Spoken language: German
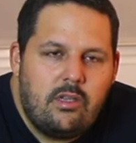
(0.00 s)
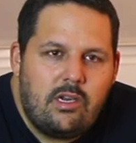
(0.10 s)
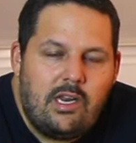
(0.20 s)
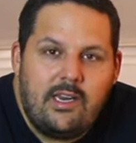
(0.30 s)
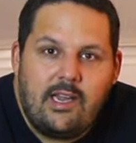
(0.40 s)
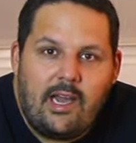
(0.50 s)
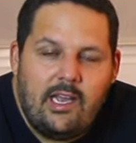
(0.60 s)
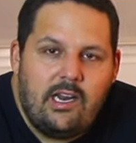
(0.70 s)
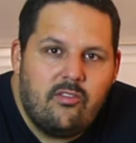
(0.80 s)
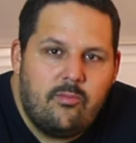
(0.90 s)

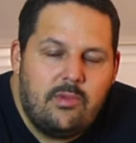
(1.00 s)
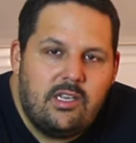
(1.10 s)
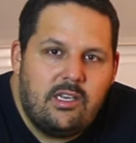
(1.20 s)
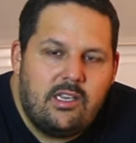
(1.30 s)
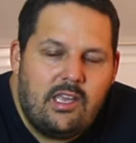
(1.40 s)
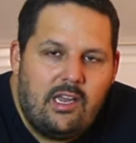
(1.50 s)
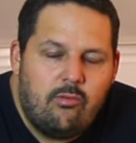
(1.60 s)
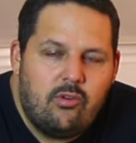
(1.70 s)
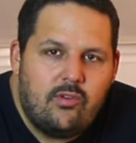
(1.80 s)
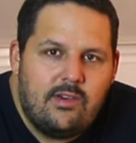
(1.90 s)
Glengyle, also mit Kit
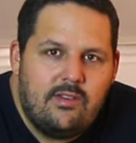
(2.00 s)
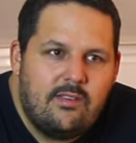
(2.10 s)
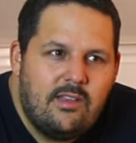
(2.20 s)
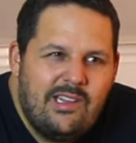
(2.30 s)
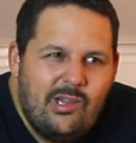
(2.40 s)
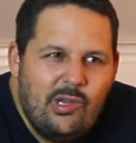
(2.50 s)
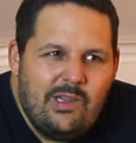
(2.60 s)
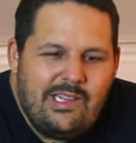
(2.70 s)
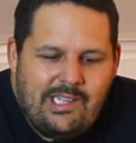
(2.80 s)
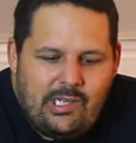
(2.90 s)
Cavan drin ist
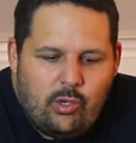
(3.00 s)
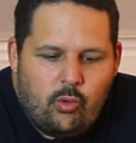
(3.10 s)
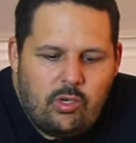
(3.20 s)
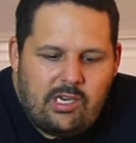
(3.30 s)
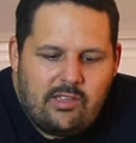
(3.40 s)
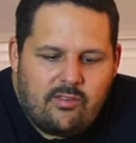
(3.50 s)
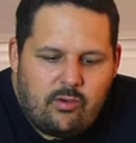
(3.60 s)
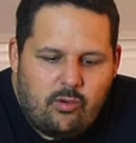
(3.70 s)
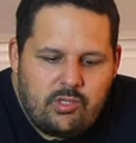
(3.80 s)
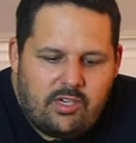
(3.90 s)
und Glen
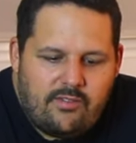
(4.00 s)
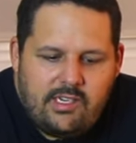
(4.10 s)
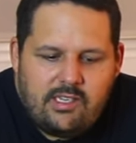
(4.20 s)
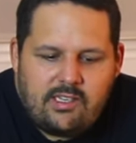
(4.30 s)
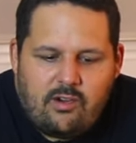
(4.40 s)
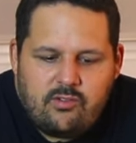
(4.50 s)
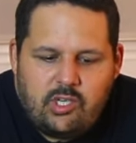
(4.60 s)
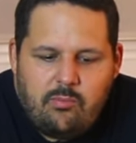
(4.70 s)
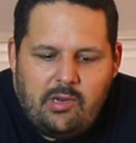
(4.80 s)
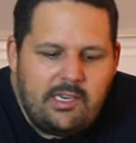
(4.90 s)
Scotia, weil hier drauf
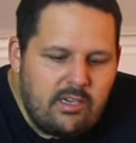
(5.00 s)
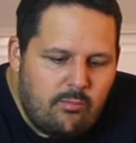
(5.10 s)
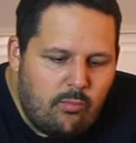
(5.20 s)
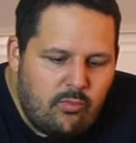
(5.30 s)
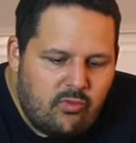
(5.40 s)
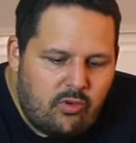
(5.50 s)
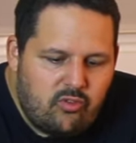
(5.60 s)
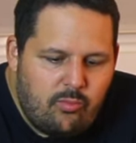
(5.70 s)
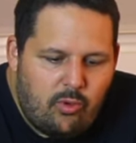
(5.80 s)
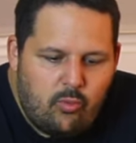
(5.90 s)
steht Blended
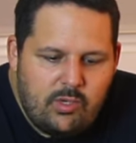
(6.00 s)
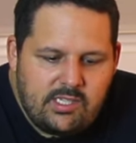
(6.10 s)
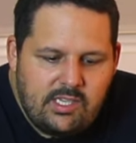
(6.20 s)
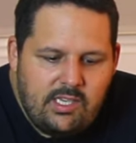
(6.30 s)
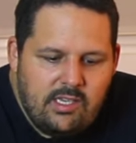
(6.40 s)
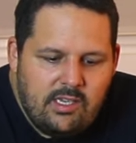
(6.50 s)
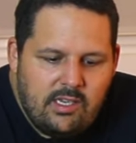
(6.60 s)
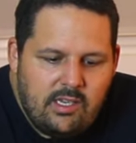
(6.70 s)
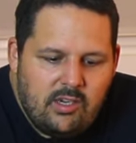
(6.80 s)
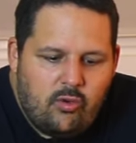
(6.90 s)
Scotch Malt Whisky
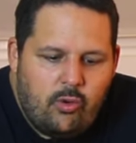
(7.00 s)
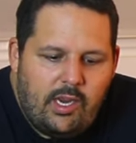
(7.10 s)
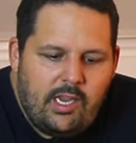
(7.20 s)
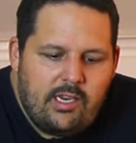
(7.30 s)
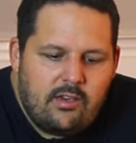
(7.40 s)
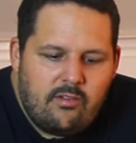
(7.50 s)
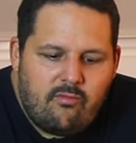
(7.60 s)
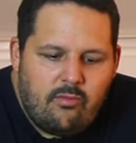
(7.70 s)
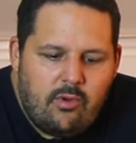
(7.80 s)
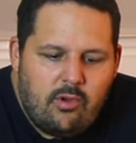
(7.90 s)
created
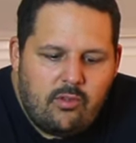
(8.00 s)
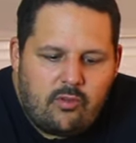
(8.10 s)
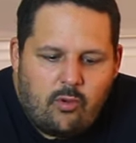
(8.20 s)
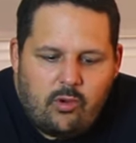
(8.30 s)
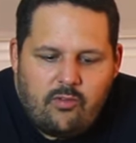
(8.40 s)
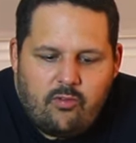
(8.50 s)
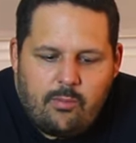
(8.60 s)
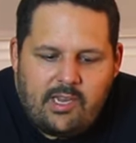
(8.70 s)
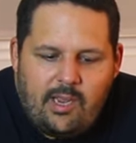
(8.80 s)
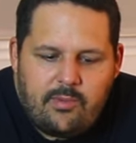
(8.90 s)
uh, solely
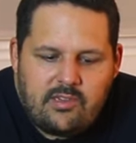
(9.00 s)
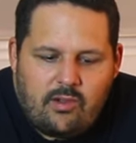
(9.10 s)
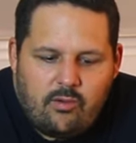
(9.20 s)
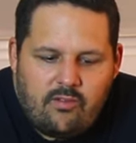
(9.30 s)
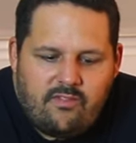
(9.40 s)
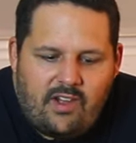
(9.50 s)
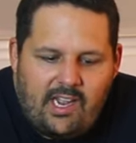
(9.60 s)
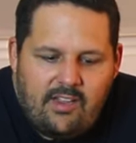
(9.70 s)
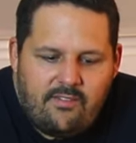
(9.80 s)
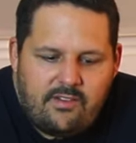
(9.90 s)
from Campbelltown
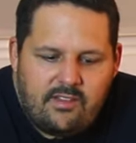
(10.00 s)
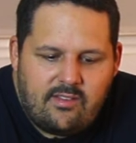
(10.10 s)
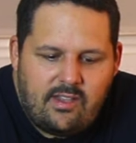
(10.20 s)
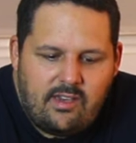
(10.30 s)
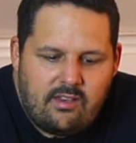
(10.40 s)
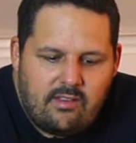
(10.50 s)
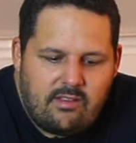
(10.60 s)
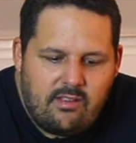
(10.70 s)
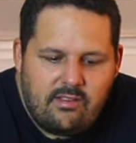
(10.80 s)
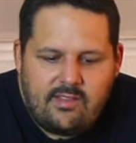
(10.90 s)
5 Distinct
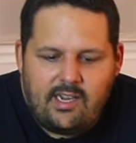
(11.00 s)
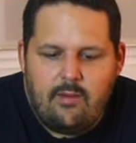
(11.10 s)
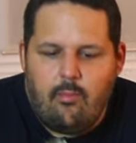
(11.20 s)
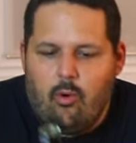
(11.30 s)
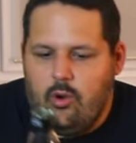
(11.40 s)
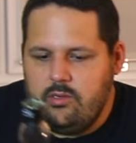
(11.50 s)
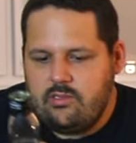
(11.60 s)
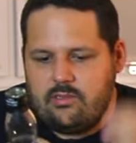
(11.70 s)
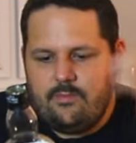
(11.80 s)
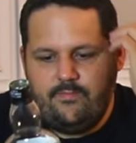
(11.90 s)
Single
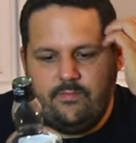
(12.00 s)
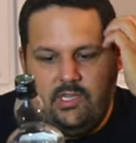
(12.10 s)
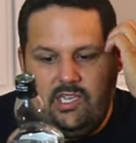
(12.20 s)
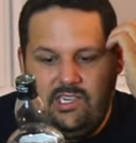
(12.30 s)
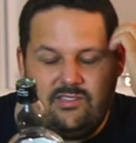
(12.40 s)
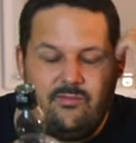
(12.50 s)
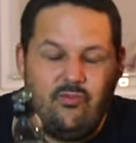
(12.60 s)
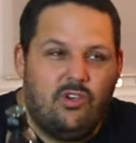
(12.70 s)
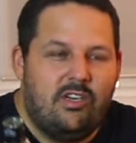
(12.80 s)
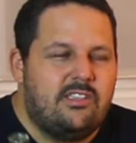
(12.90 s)
Malts. Ja, das
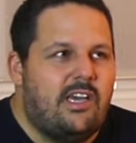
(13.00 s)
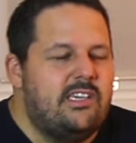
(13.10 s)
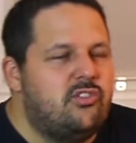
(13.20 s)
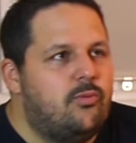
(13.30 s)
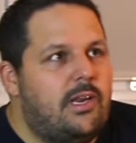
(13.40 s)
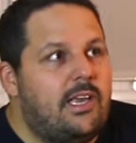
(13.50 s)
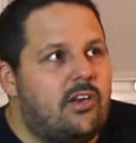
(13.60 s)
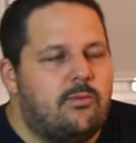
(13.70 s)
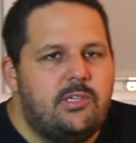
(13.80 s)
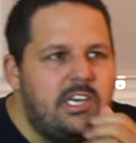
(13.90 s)
würde das heißen, ich überlege
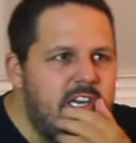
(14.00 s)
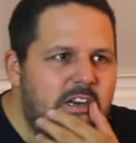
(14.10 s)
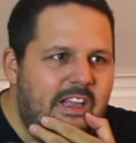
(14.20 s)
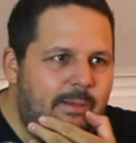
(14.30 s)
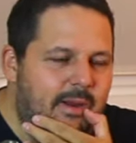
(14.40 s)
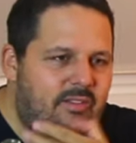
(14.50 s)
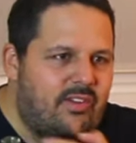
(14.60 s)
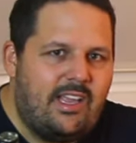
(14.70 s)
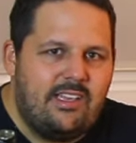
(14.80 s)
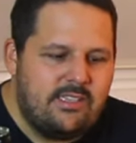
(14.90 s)
gerade, ob ich irgendjemanden
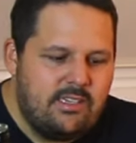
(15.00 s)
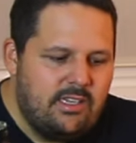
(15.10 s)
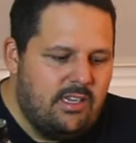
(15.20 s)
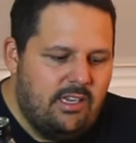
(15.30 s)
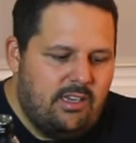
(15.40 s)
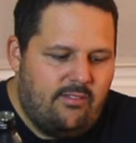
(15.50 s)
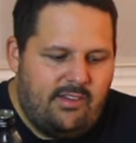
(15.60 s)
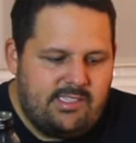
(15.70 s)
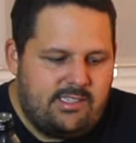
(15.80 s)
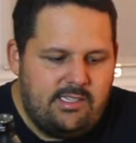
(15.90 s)
vergesse,
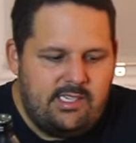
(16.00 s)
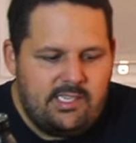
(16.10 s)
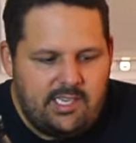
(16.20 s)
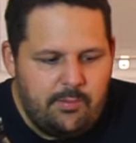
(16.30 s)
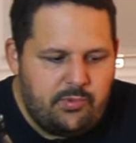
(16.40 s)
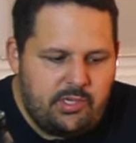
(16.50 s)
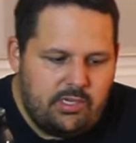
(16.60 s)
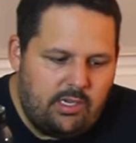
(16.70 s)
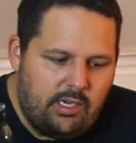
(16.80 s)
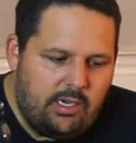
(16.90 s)
was es nicht gibt.
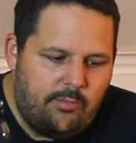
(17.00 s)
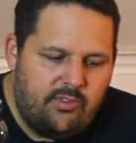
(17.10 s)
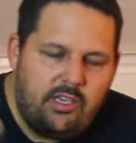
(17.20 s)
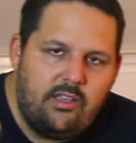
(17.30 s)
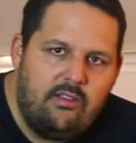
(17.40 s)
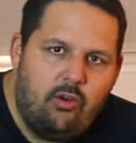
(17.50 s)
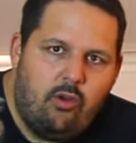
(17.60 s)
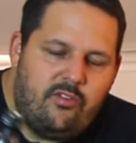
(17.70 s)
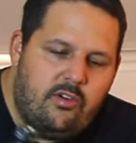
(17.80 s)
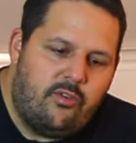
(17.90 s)
Ja, haben sie irgendwie einen
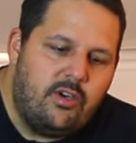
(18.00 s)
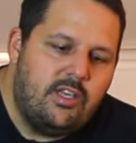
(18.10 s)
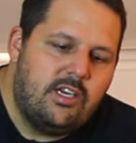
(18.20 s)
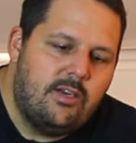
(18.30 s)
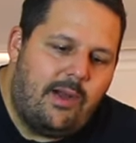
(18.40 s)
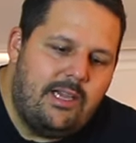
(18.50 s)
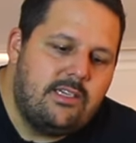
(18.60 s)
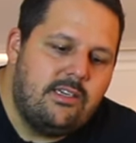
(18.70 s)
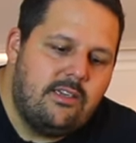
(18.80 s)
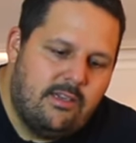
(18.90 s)
Löffel von irgendeinem
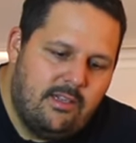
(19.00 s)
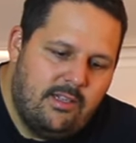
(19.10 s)
alten